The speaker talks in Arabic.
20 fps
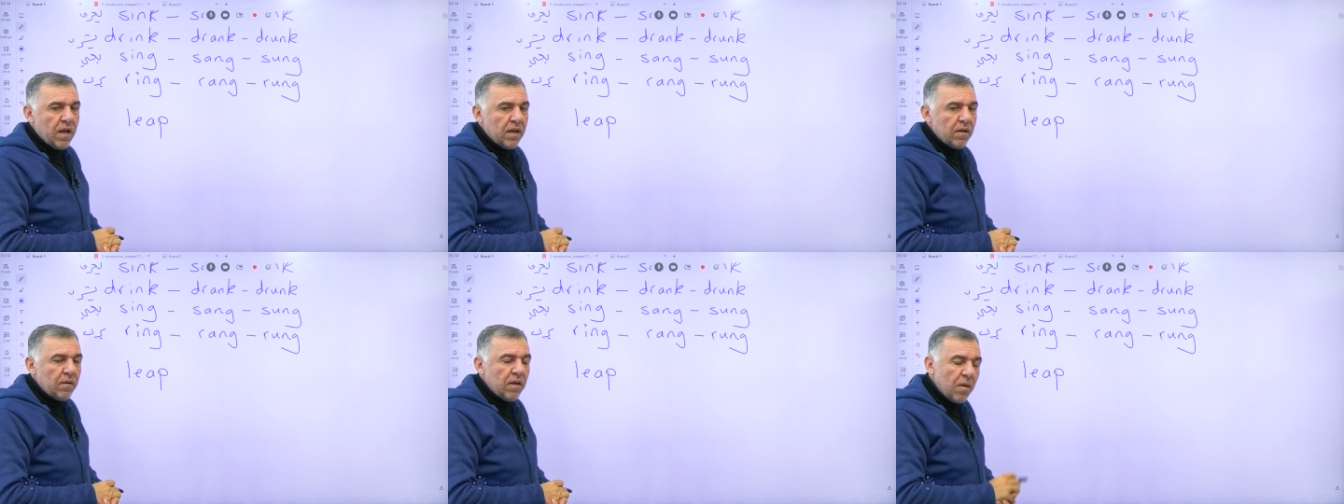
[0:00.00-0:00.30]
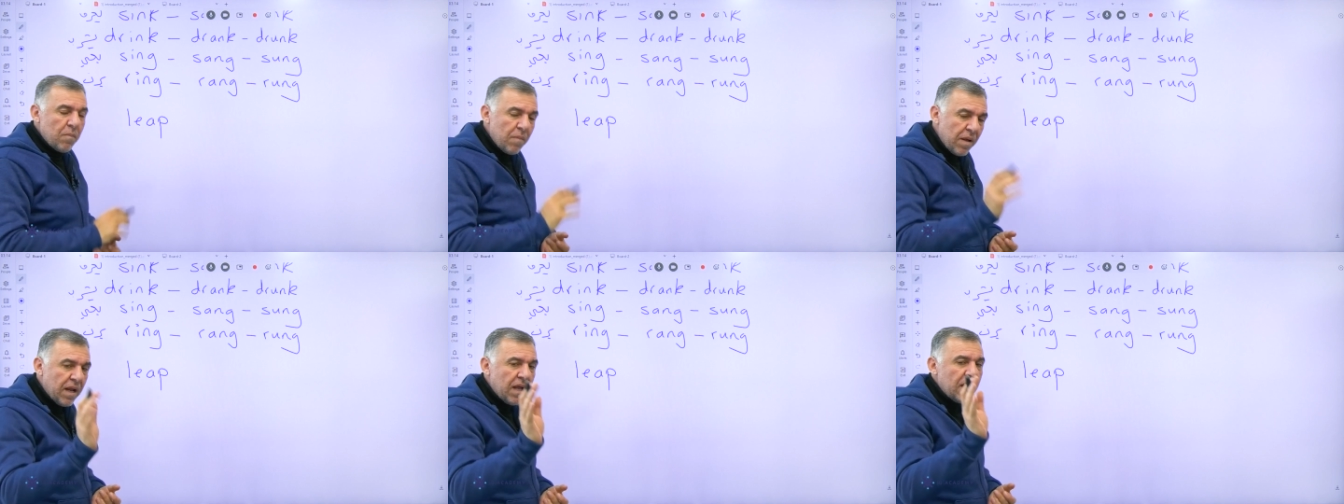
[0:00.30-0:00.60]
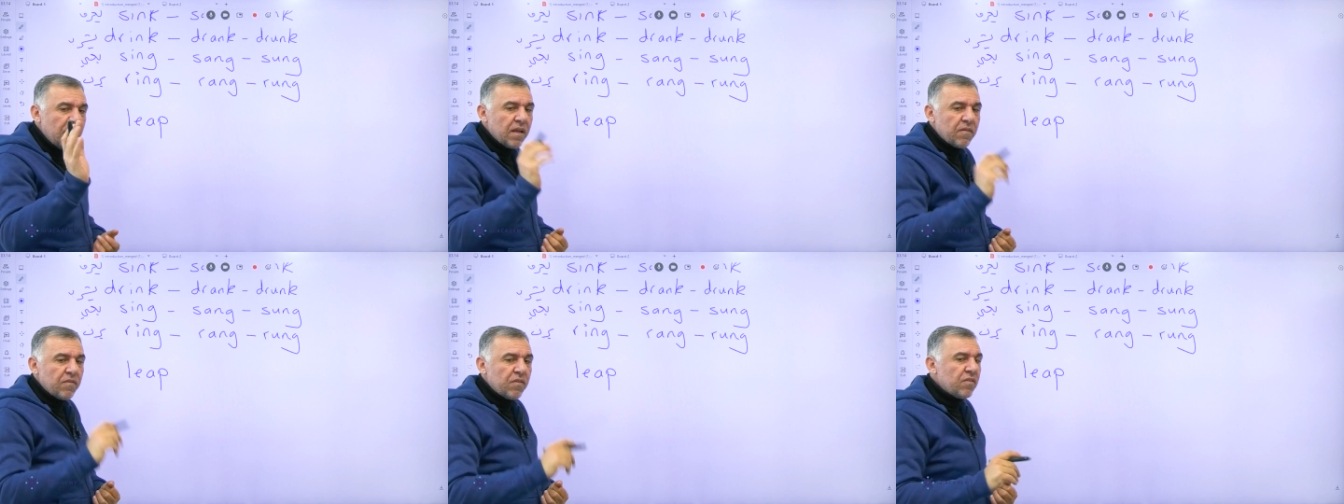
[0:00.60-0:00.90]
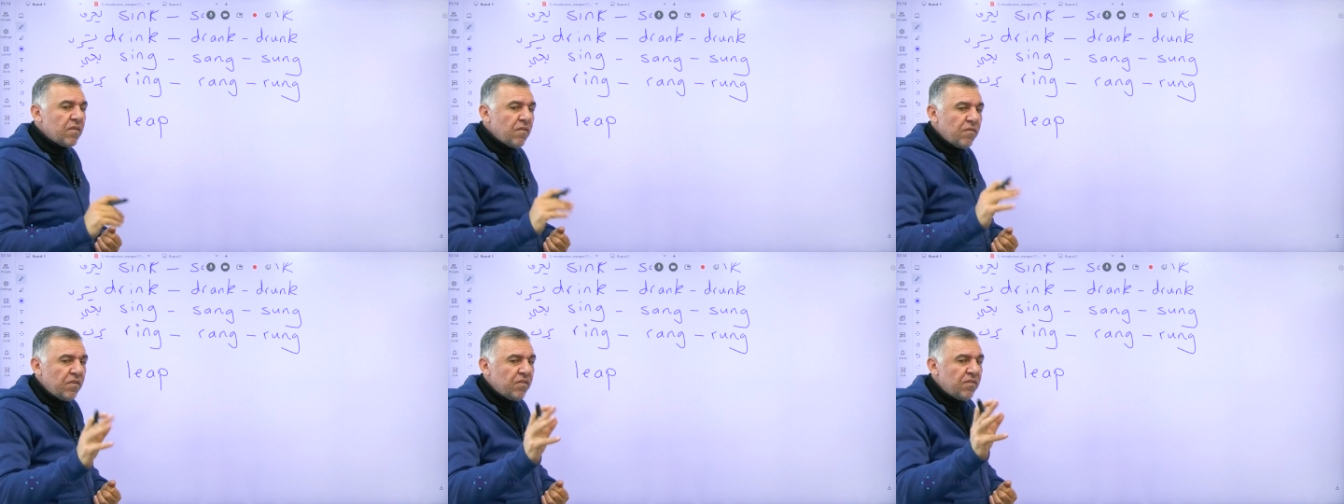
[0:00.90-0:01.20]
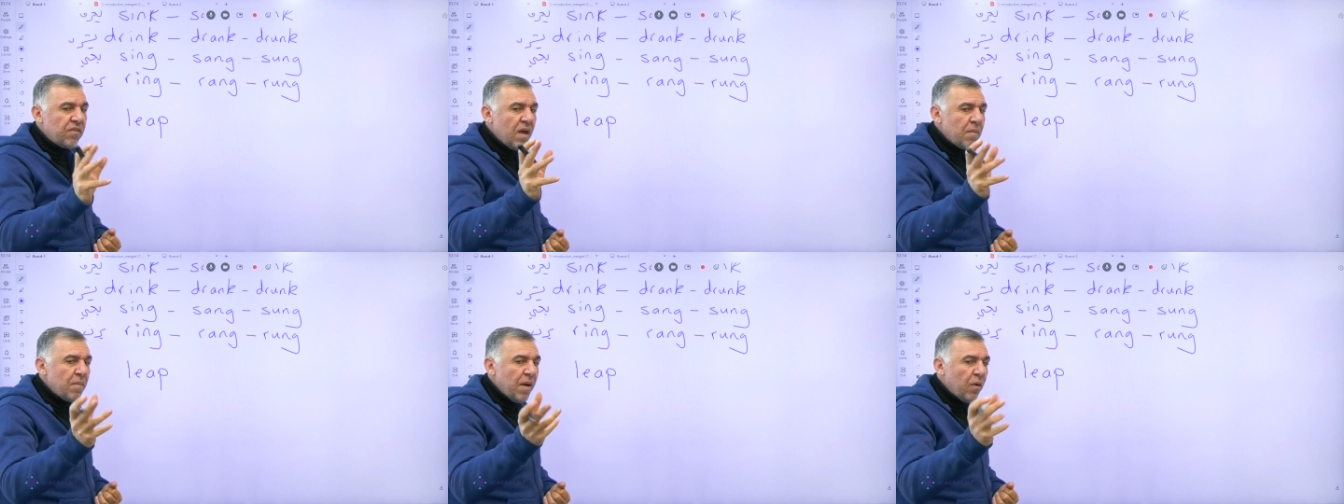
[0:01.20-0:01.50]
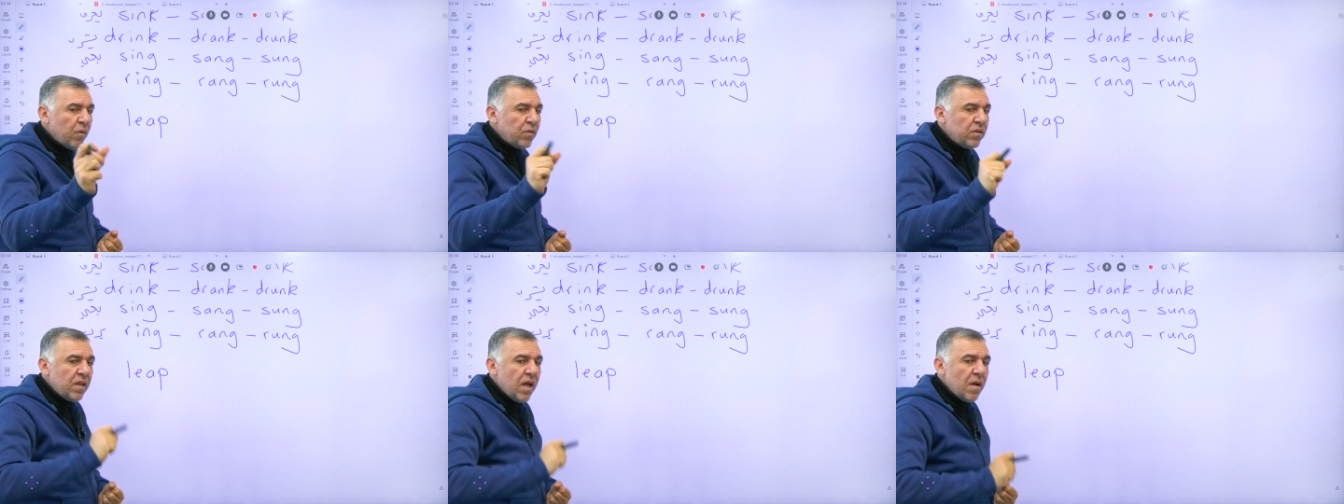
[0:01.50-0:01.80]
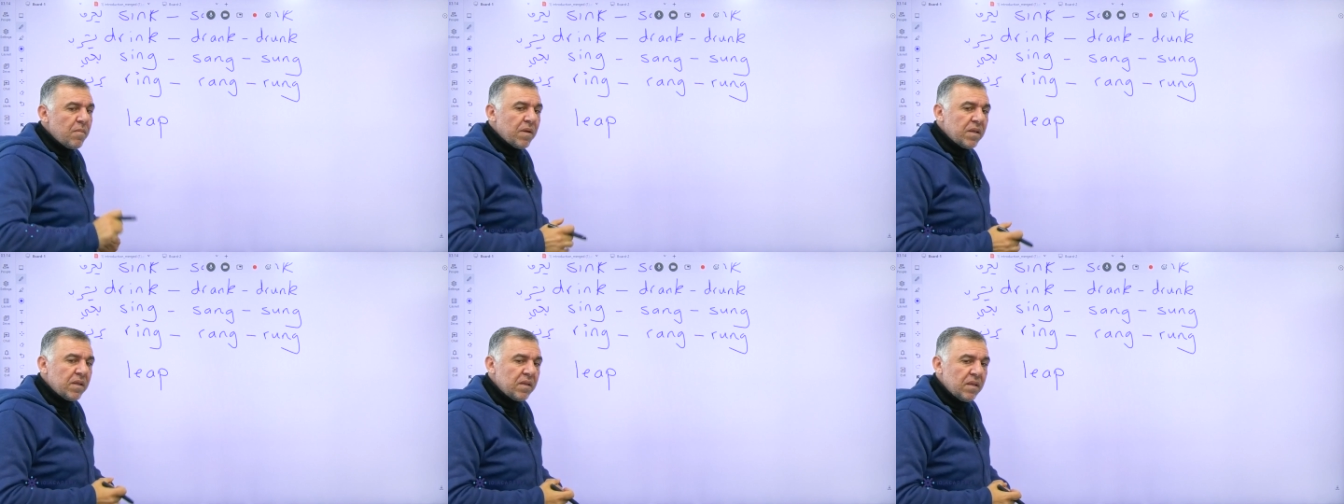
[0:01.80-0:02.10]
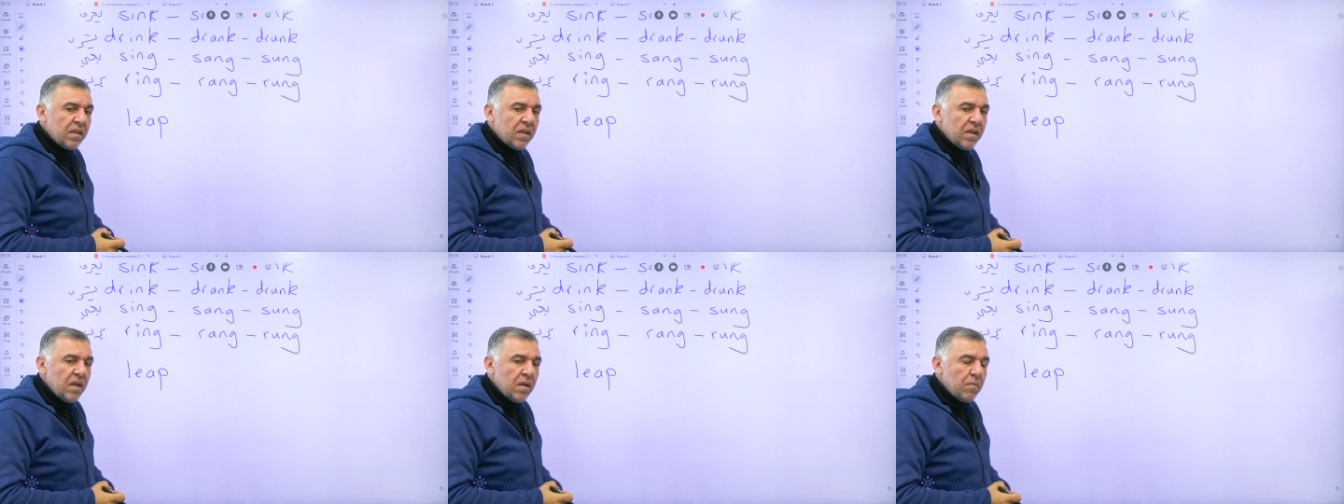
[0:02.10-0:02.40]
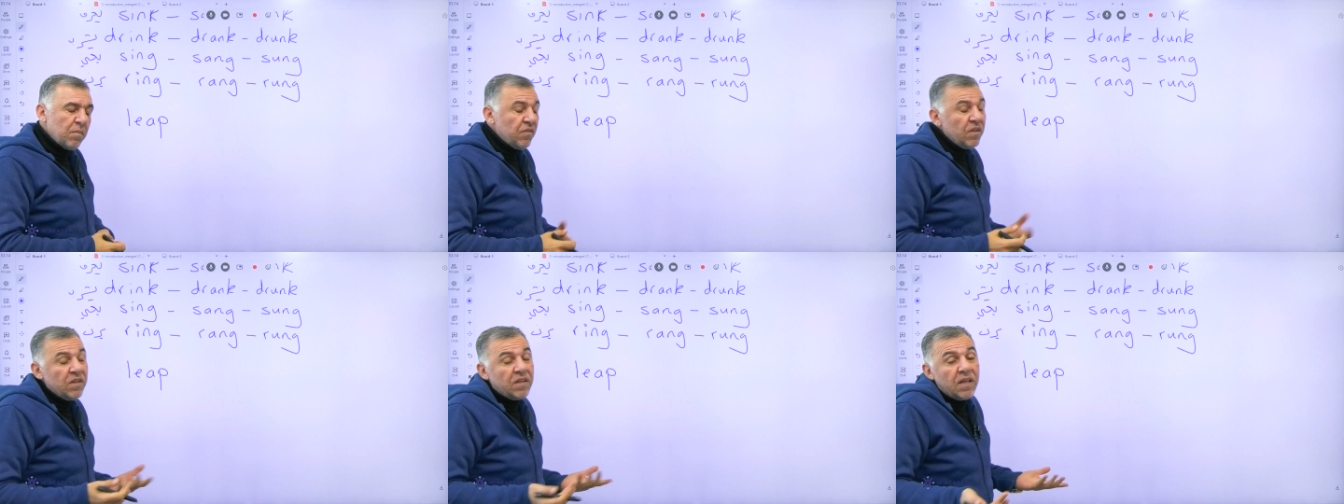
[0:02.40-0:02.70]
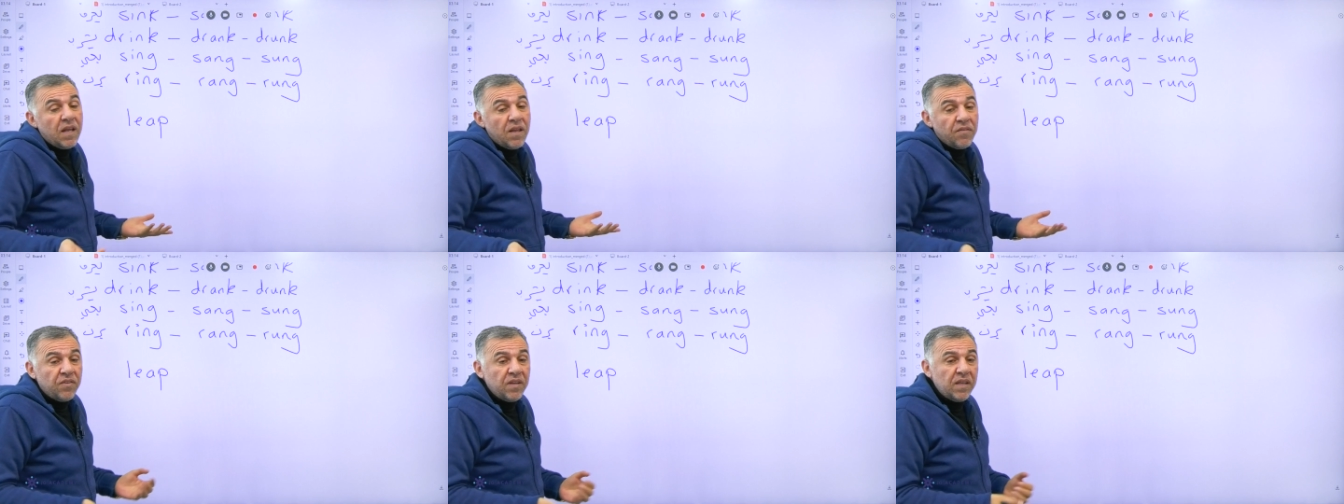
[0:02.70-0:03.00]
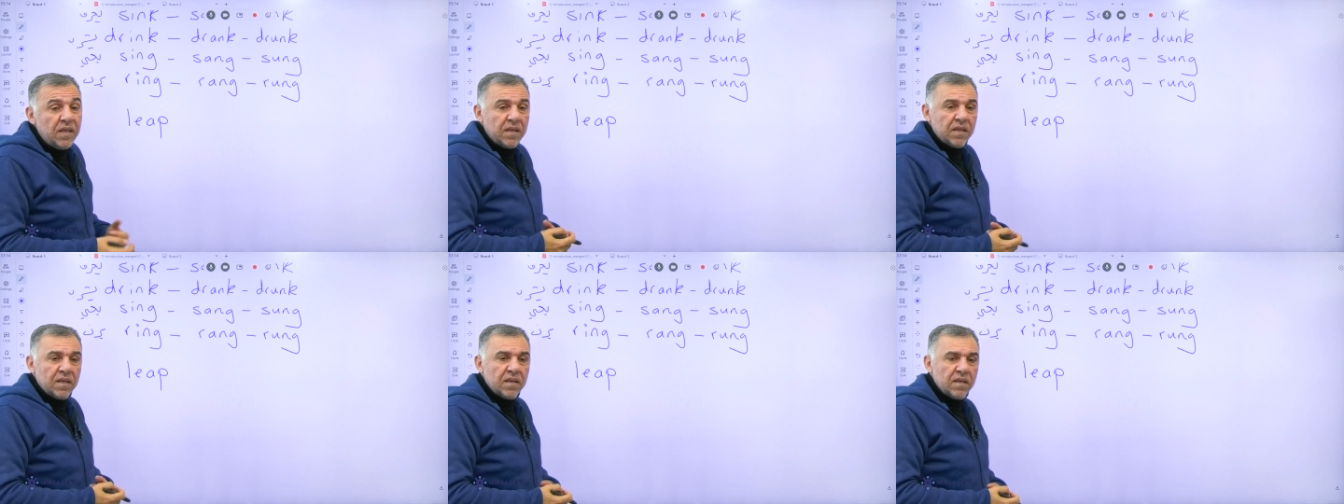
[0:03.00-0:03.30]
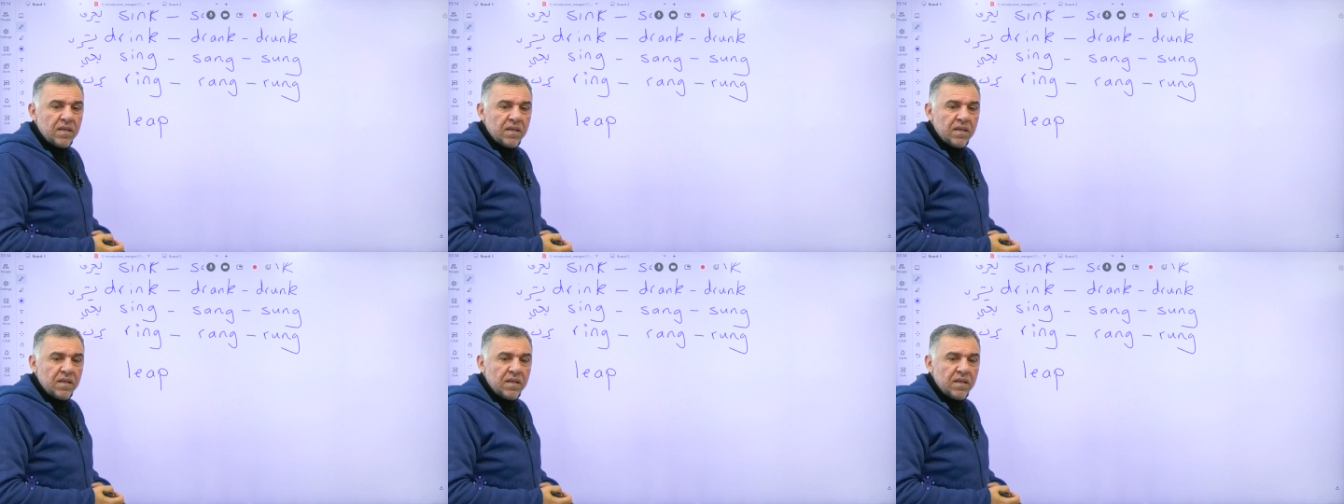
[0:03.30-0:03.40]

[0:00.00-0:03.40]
عليك لا مر عليك في الصف السابع او الثامن بس انت ناسيه